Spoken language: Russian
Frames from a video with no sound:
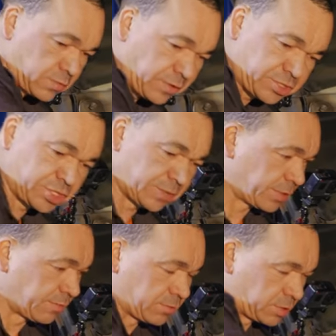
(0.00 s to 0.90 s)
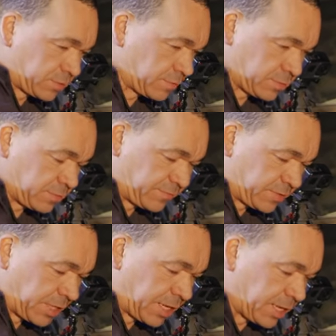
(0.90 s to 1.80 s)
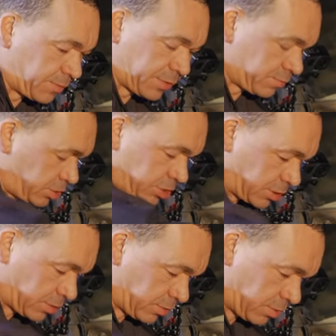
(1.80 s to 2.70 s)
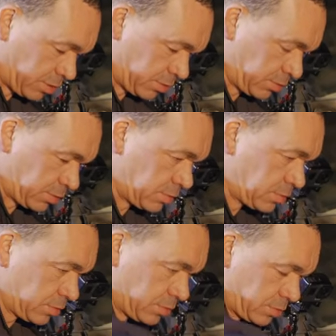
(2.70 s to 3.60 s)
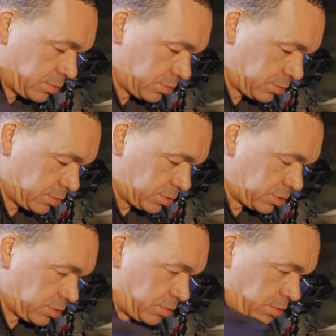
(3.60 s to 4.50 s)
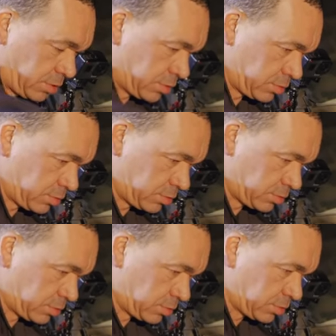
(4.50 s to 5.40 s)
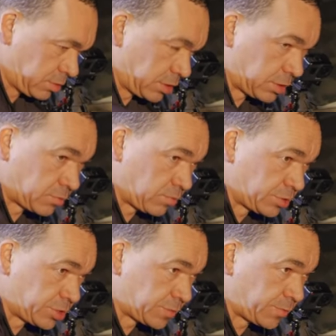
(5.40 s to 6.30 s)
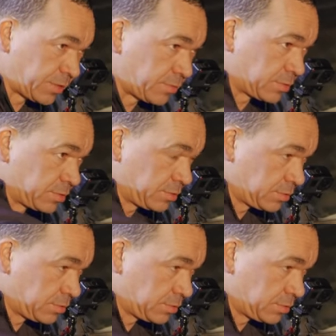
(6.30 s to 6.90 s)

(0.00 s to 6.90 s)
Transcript: Ну вообще, прям вот э, вторая, прям тяжело. Тяжело. Этот кончик прям он.